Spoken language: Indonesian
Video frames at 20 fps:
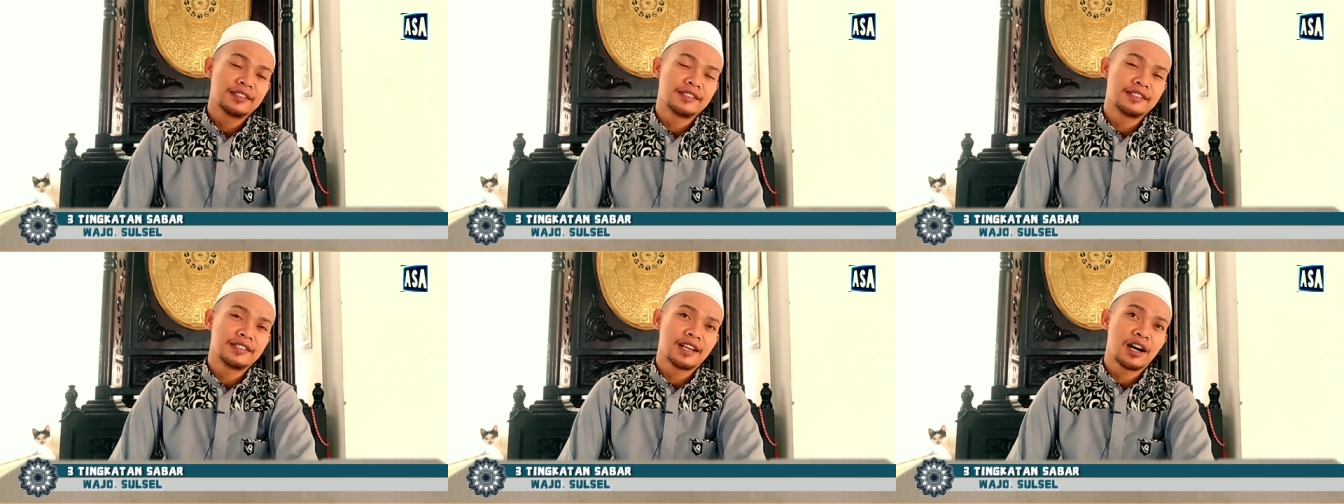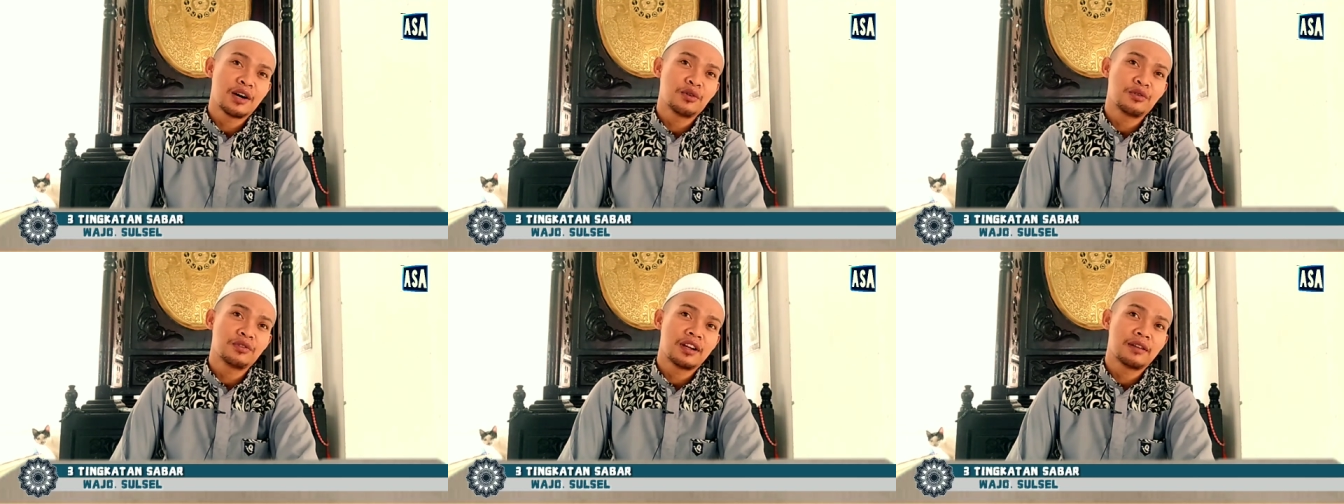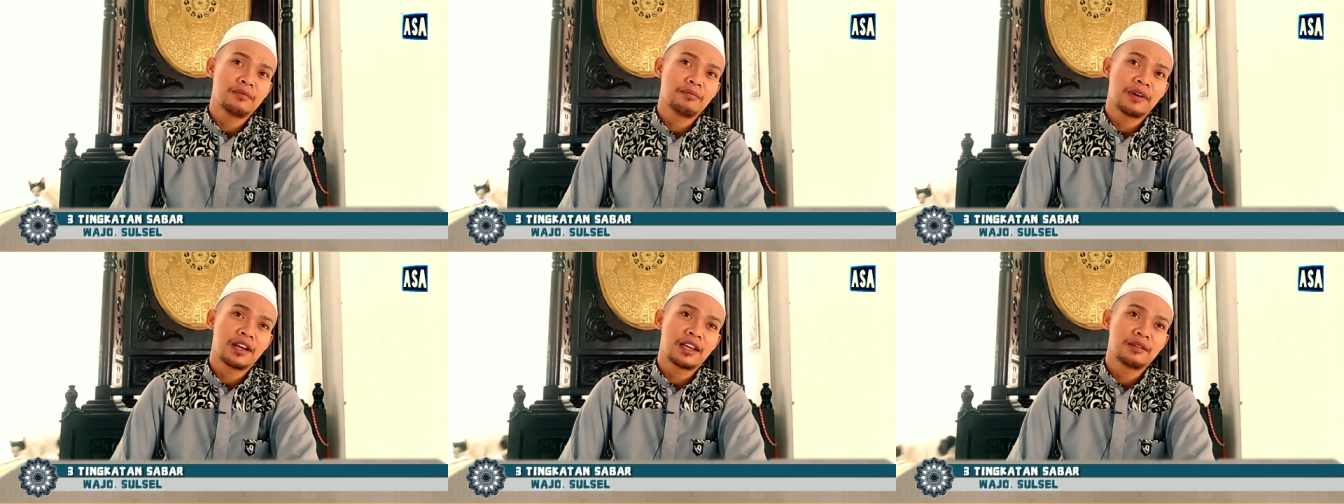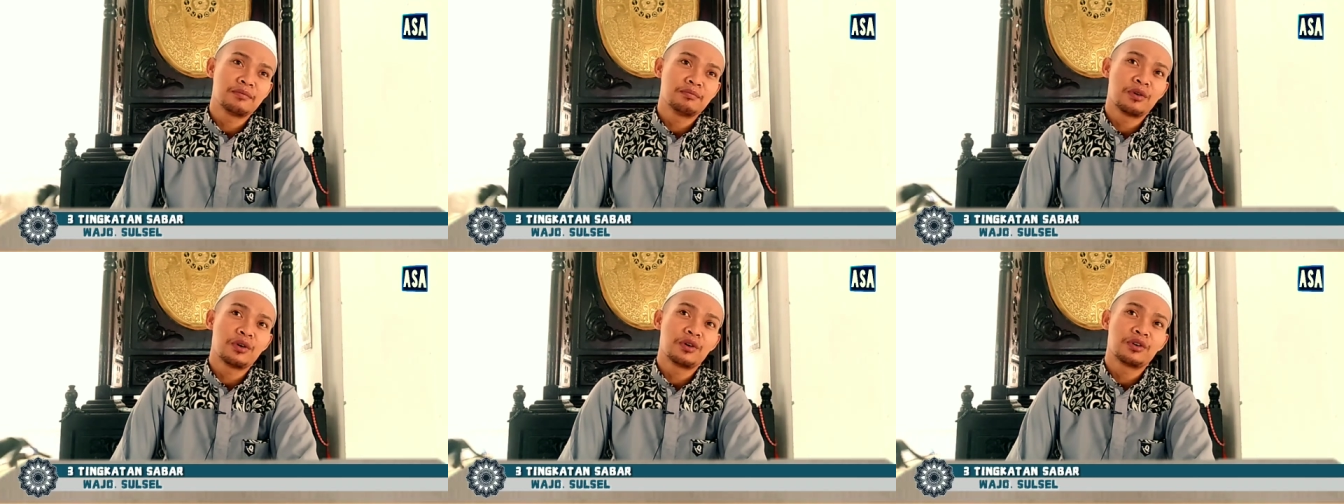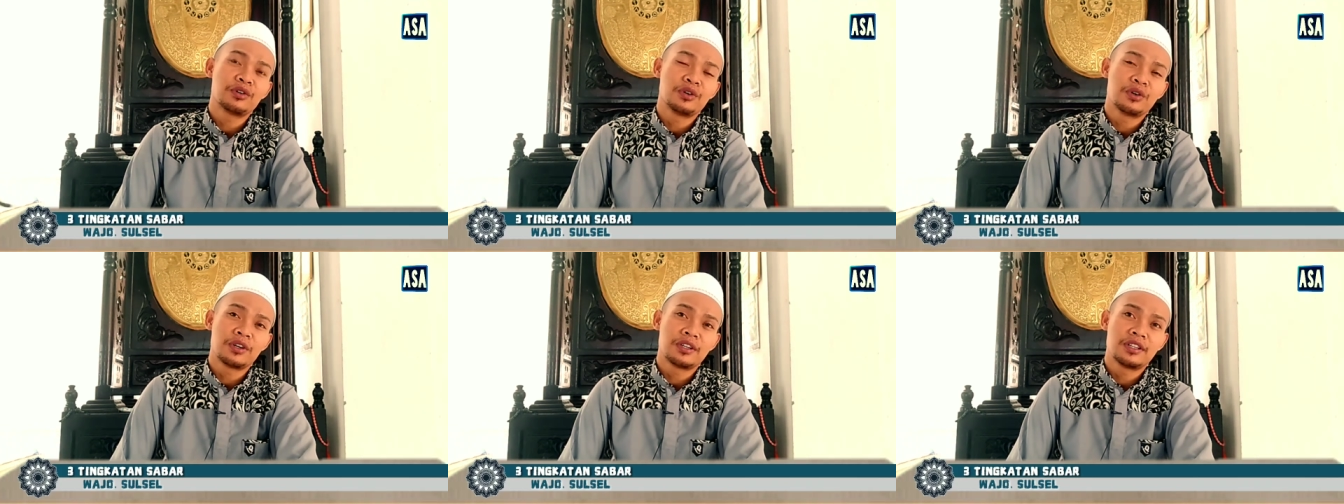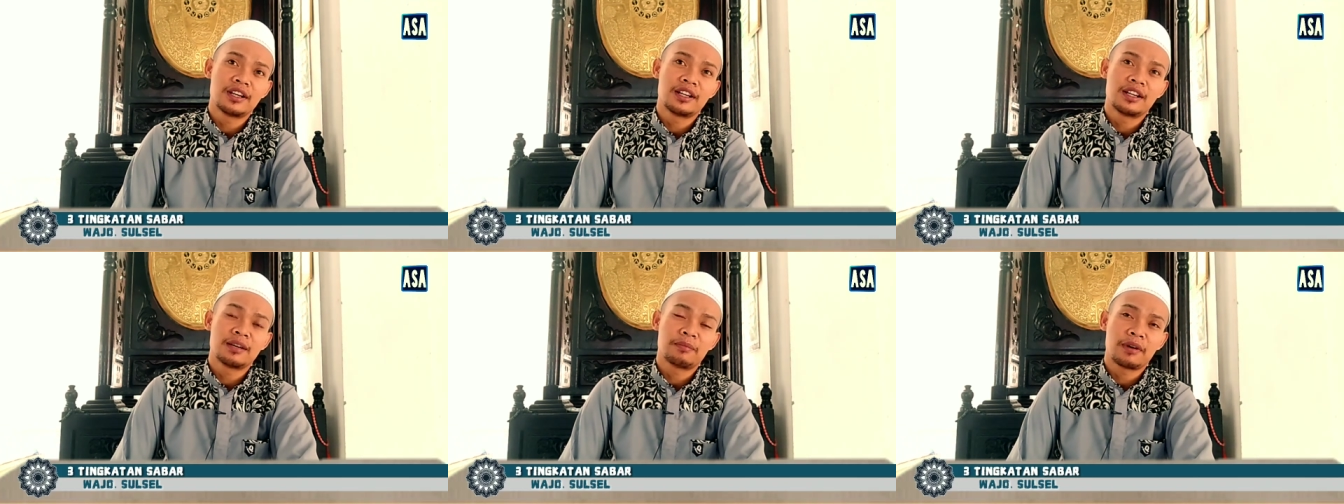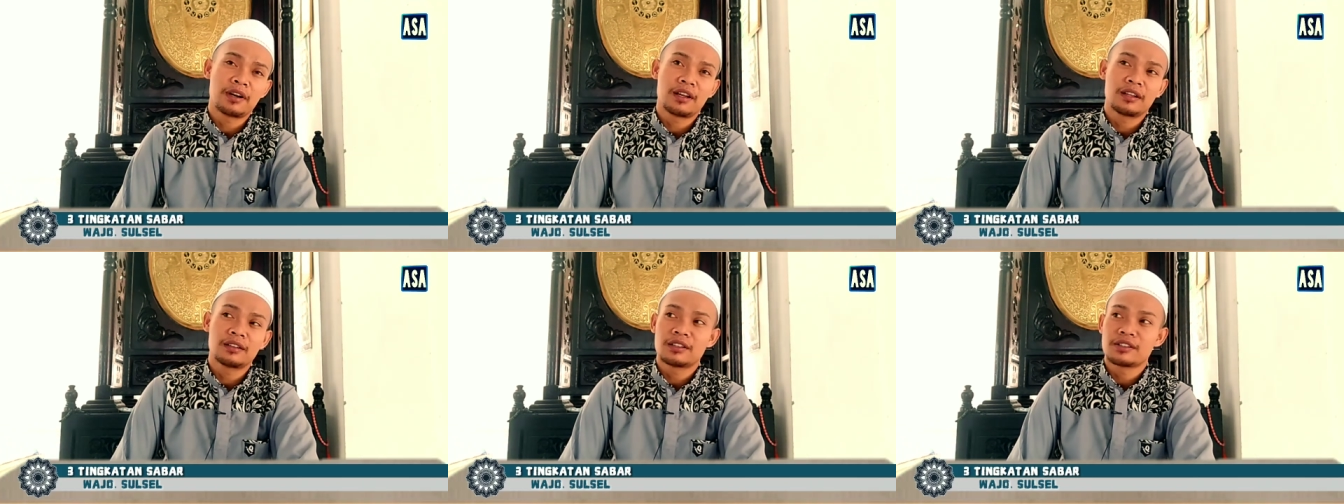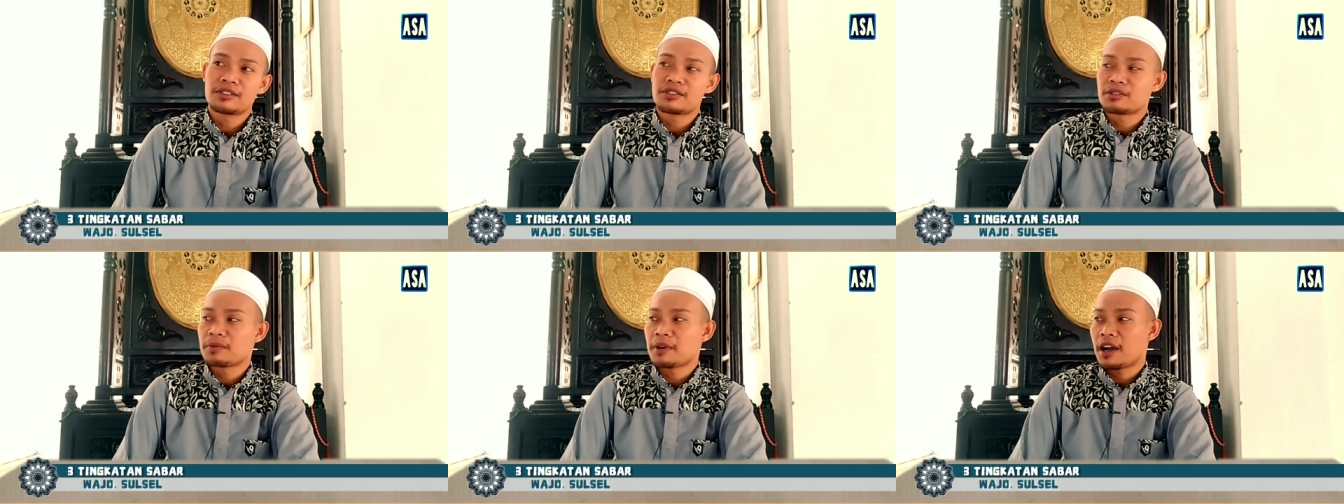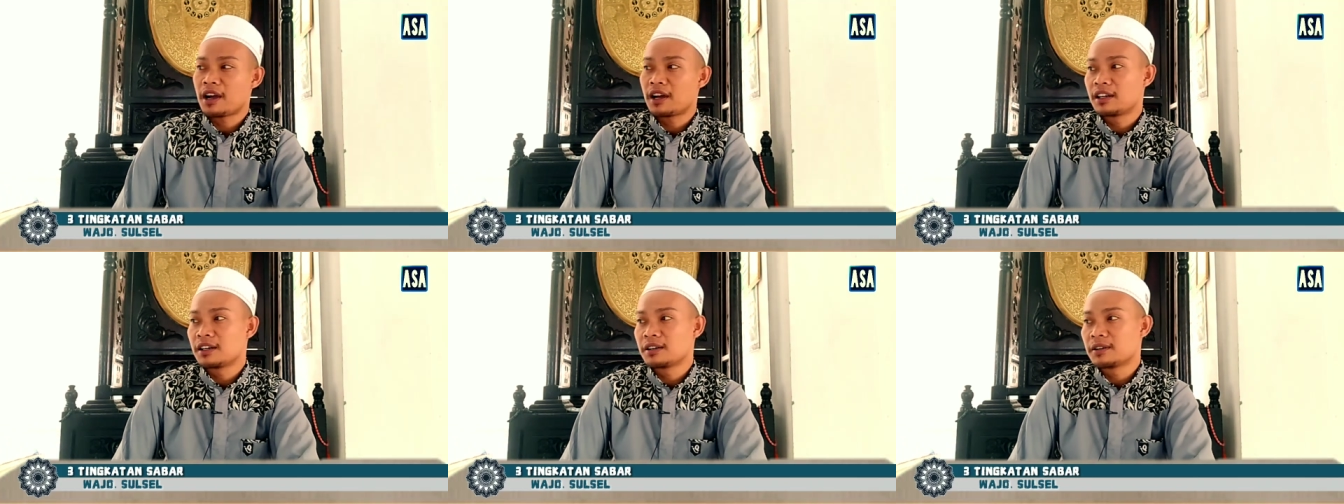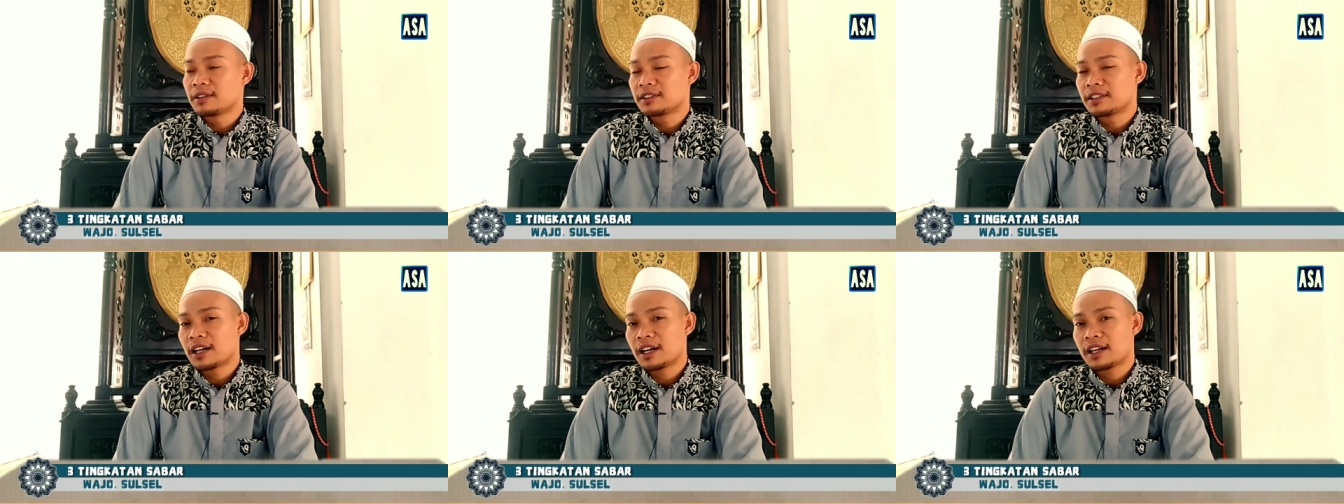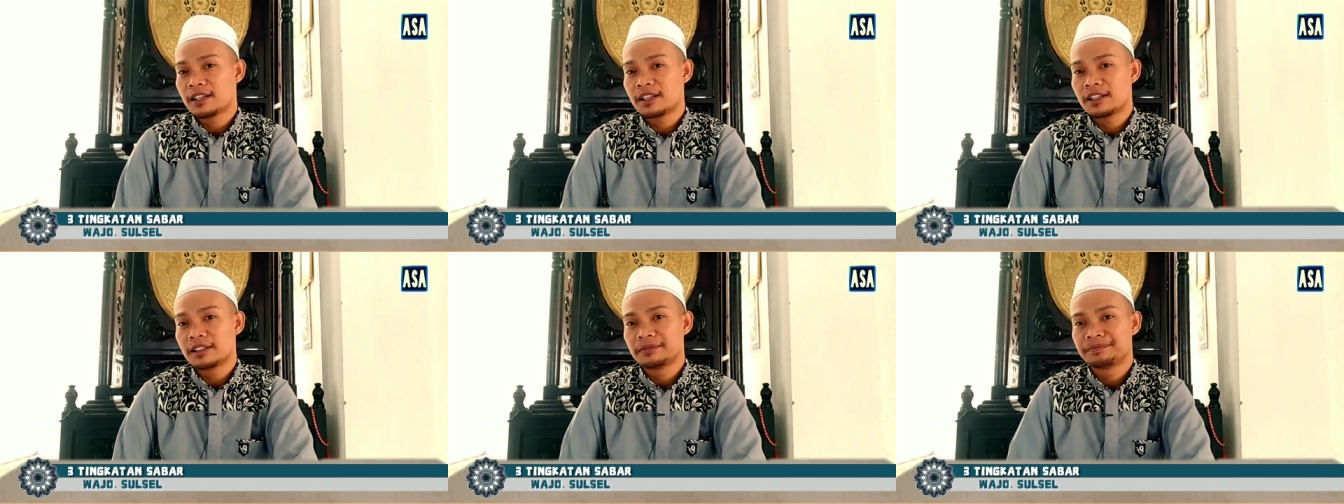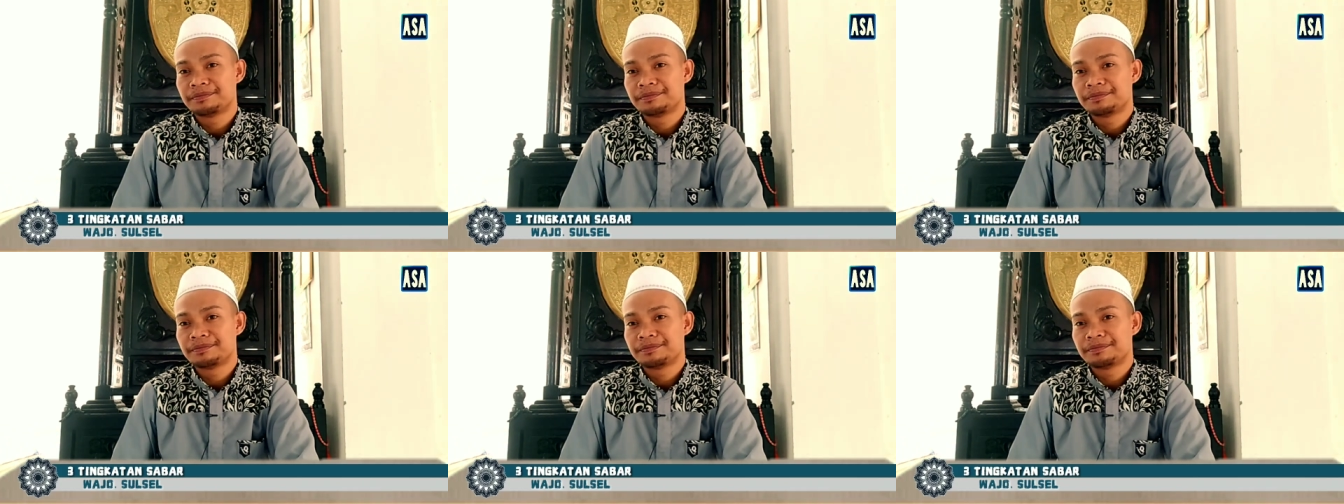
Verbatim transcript: jauh dan makin bodoh di hadapan Allah Subhanahu wa taala.